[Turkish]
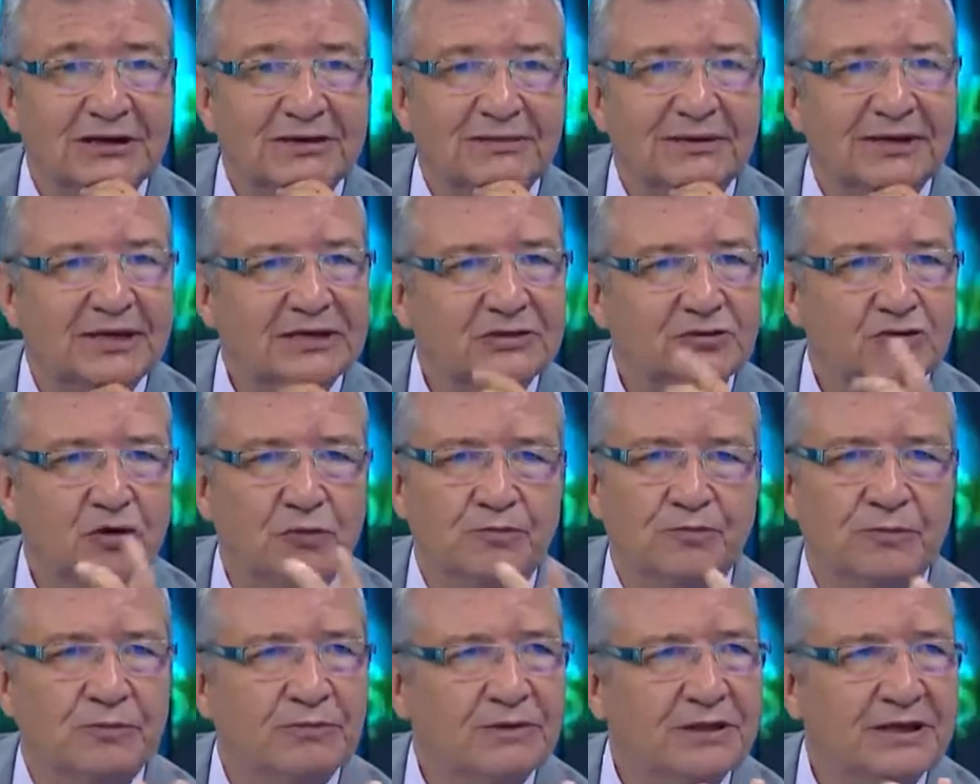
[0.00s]
Biraz
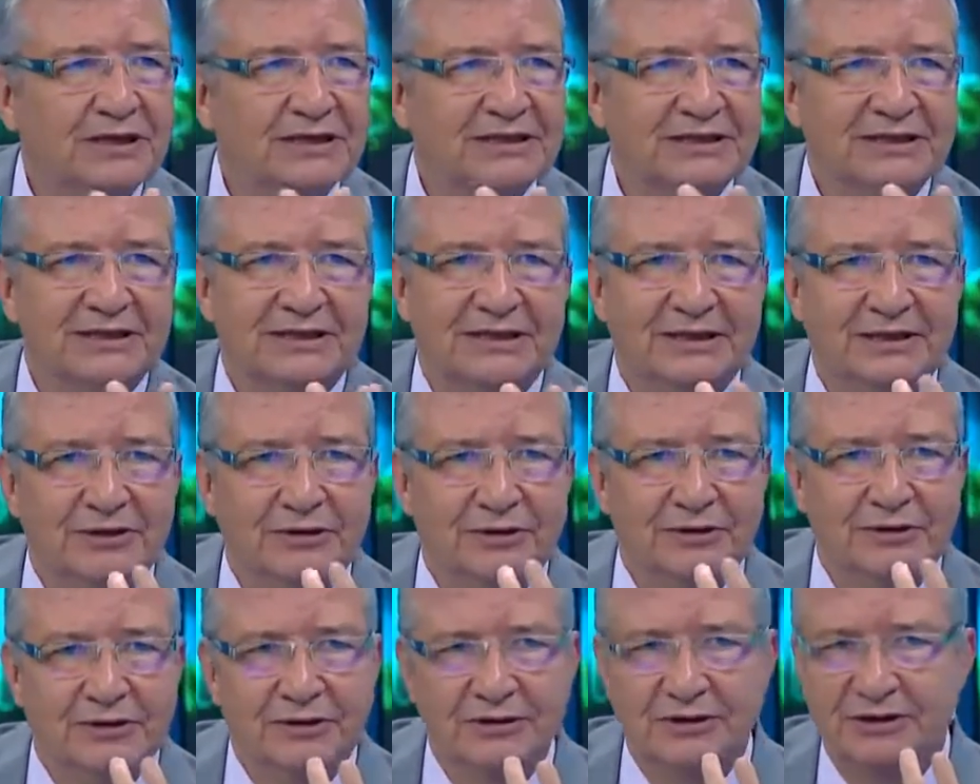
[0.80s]
toplumda
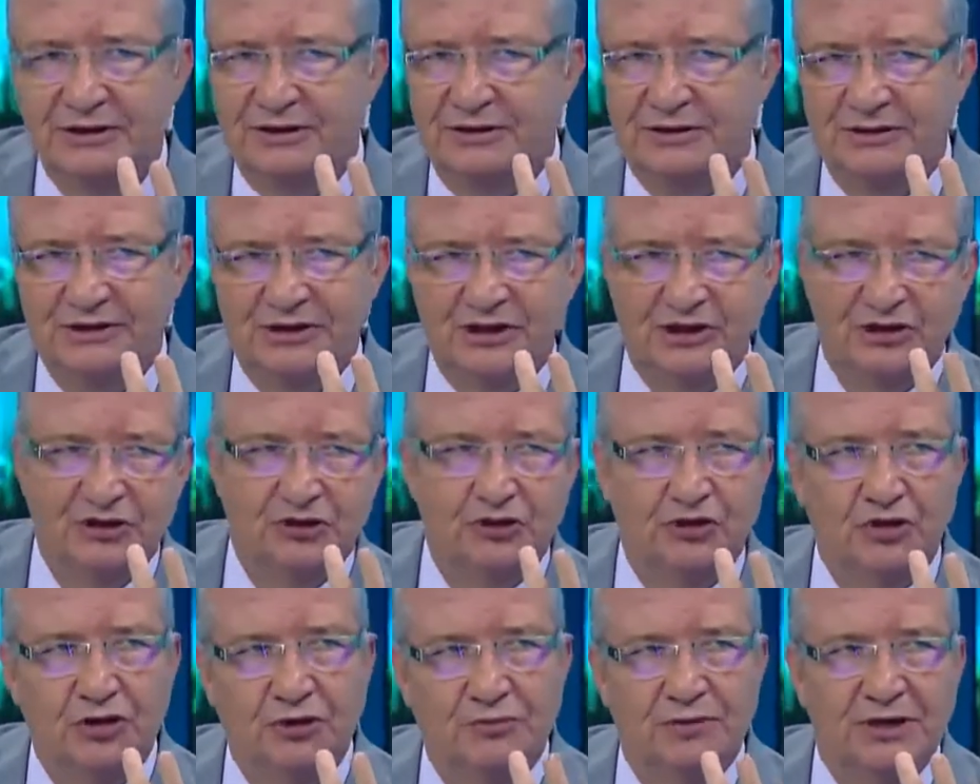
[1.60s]
e,
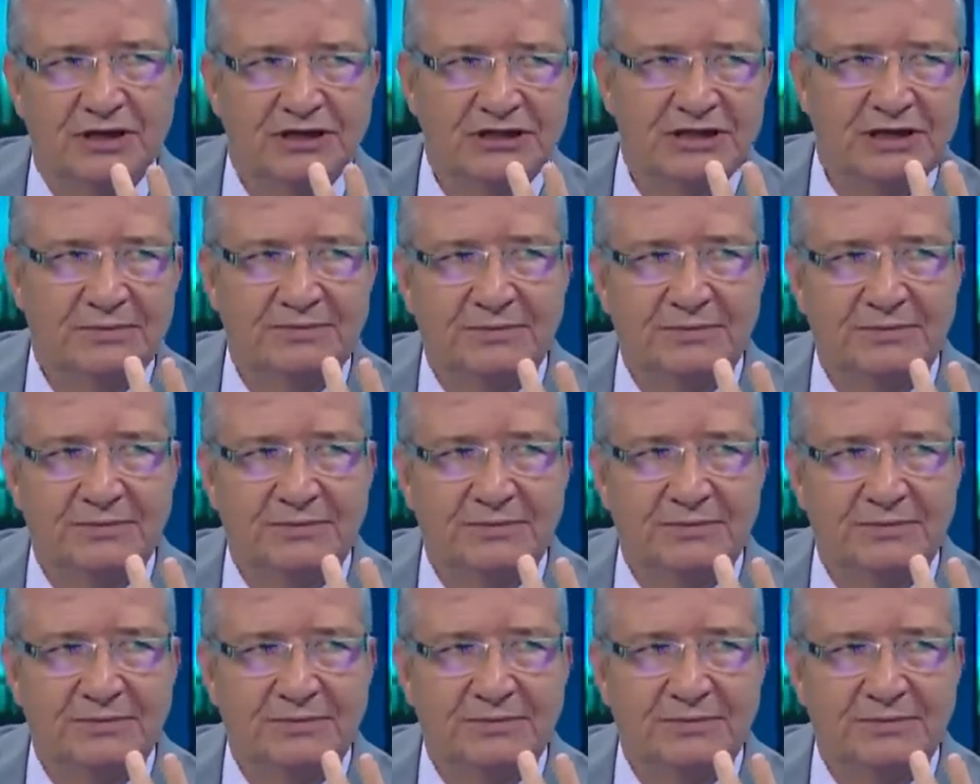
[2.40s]
şaşırıyor bazen